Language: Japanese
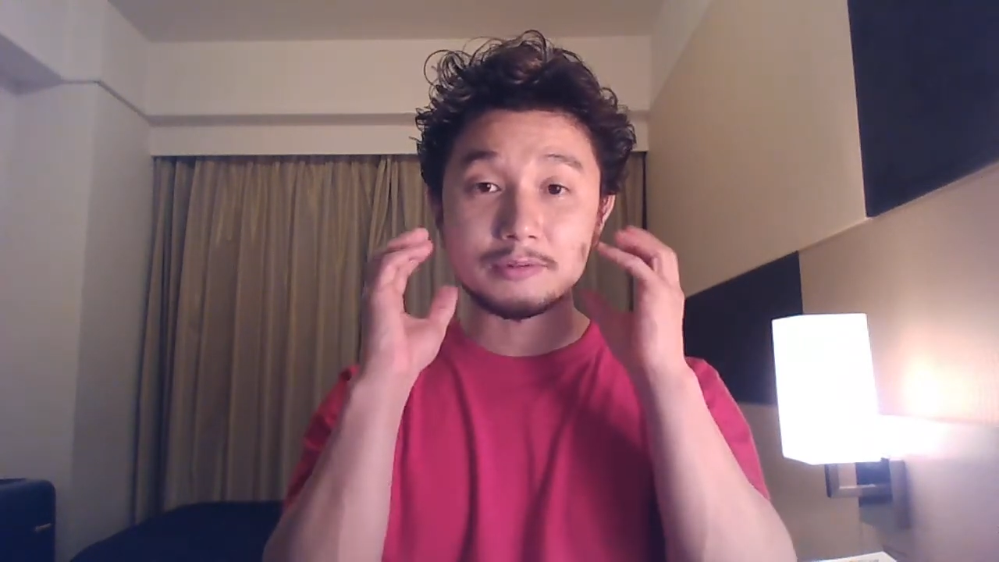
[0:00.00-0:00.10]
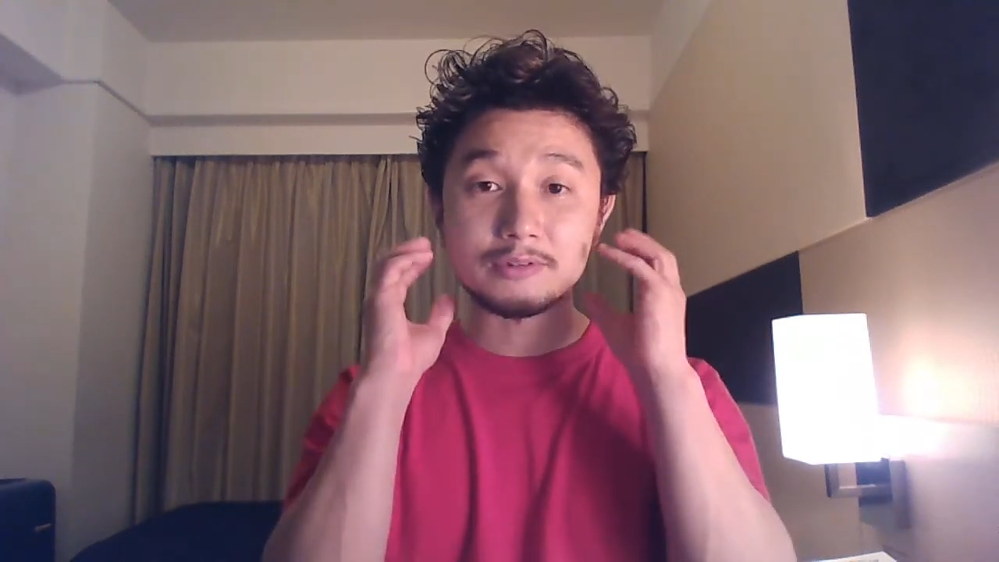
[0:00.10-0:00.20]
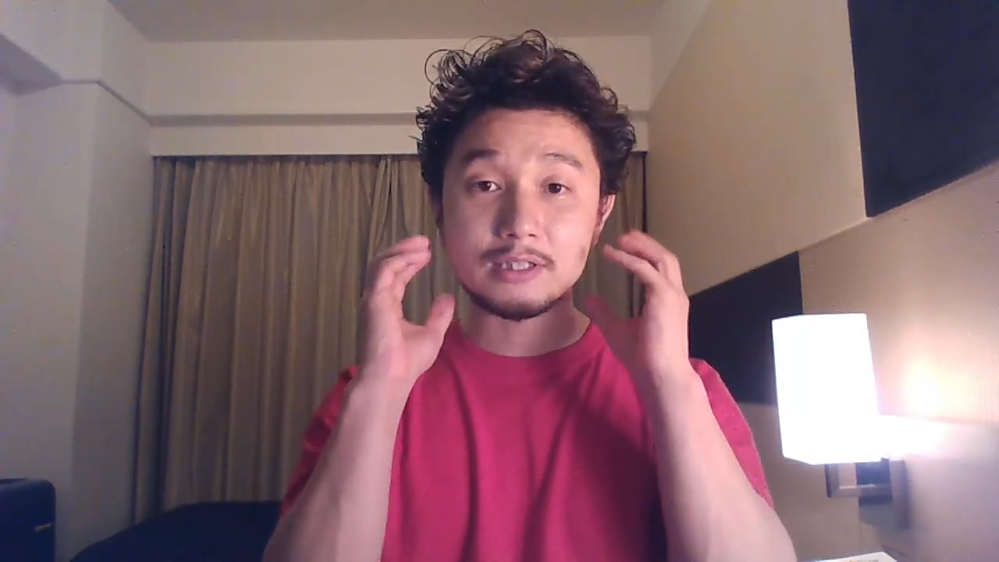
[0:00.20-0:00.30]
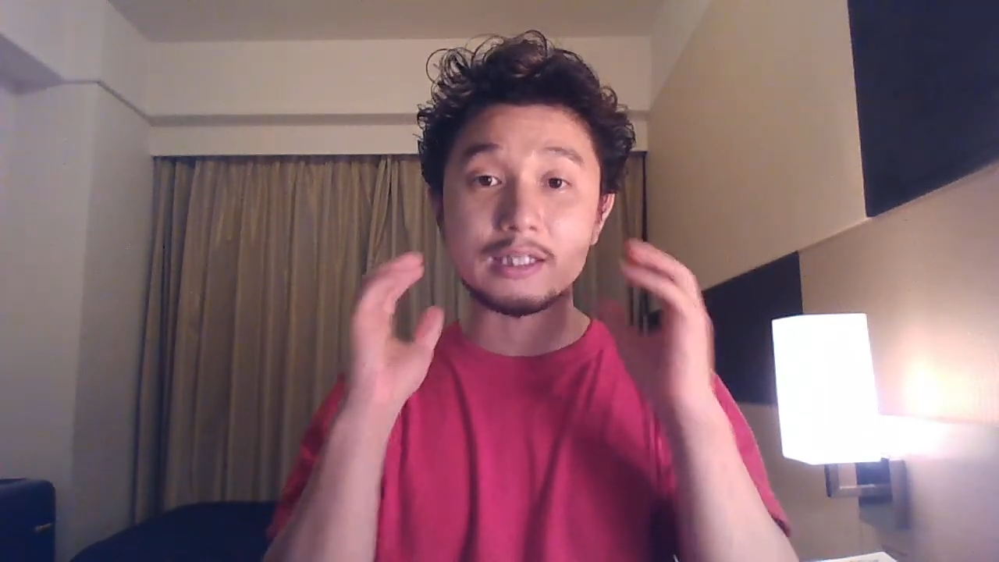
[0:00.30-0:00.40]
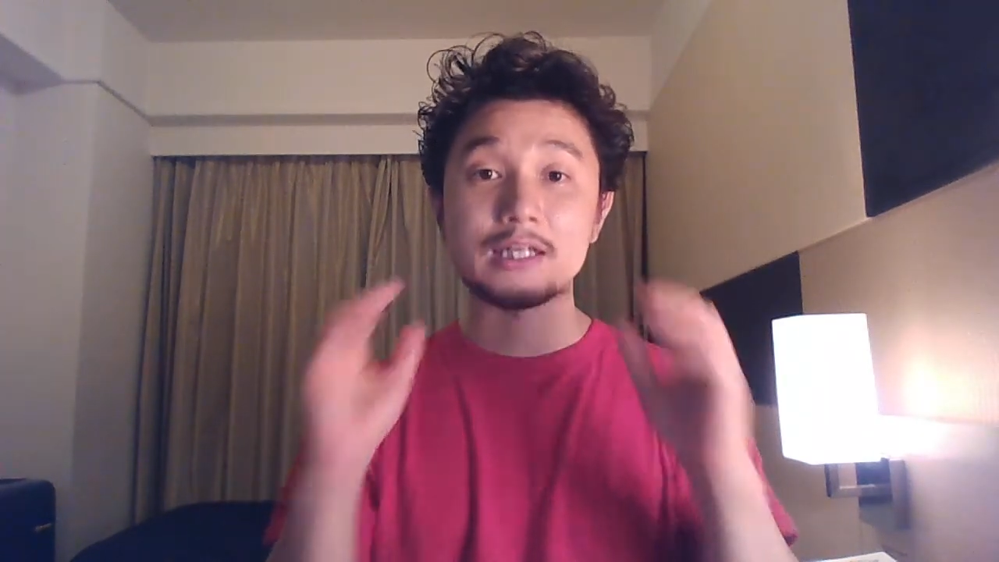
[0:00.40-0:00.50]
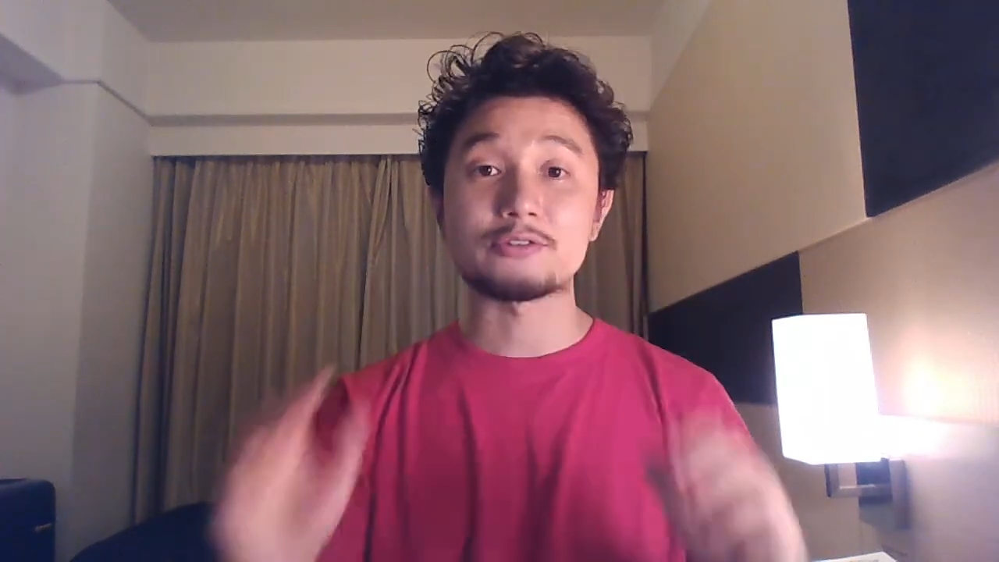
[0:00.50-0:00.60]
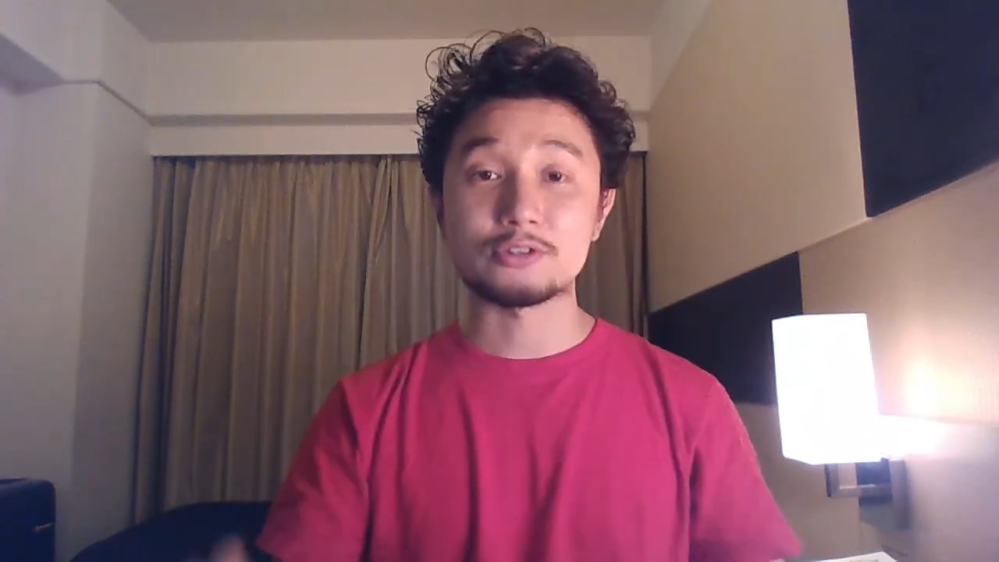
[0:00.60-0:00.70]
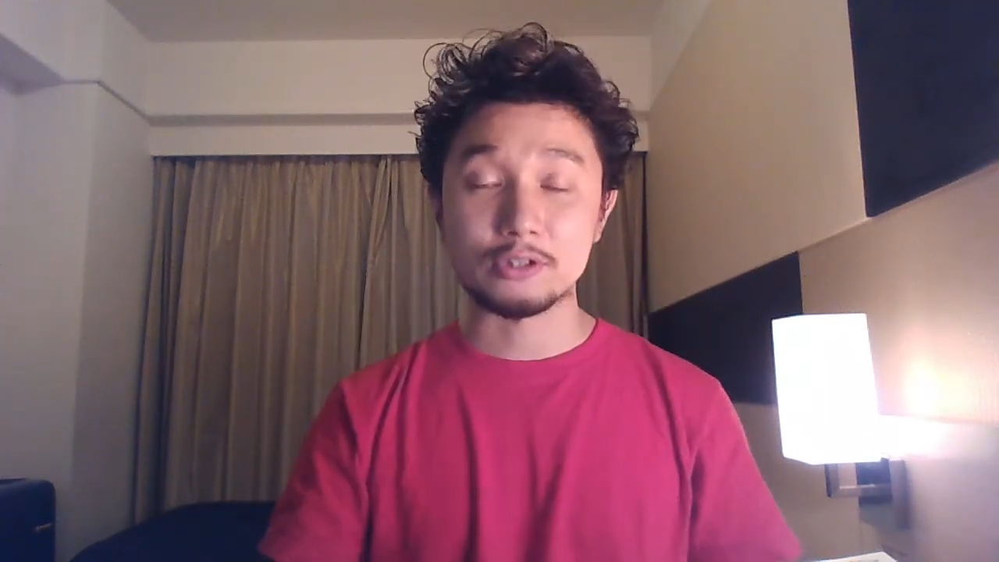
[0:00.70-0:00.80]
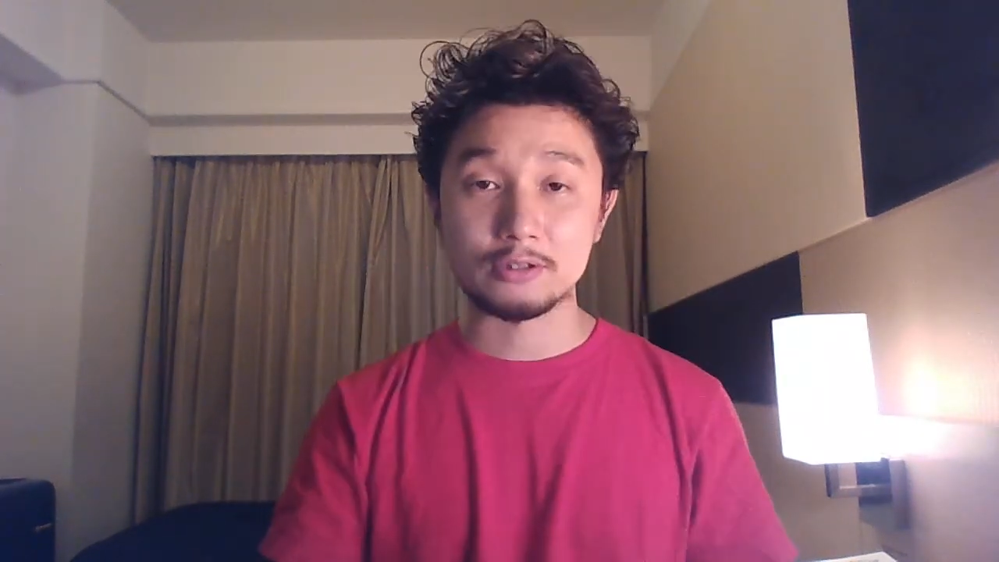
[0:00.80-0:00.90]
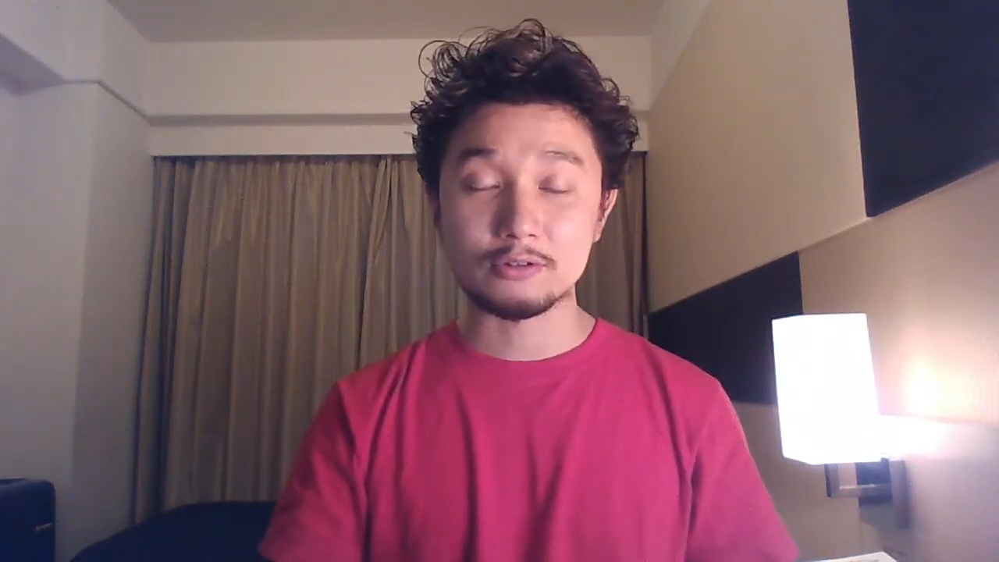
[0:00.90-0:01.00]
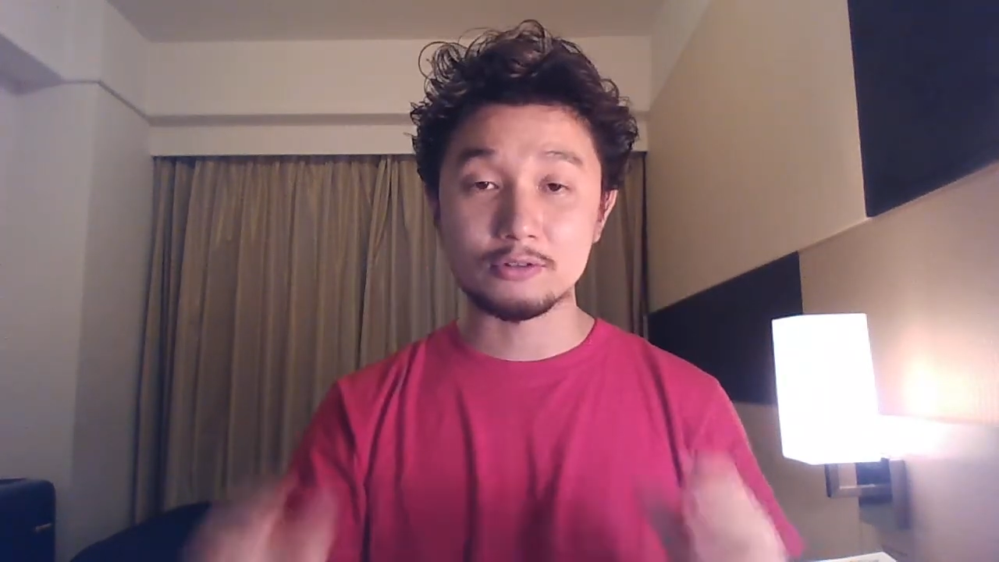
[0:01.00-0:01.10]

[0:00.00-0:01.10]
癖がある人、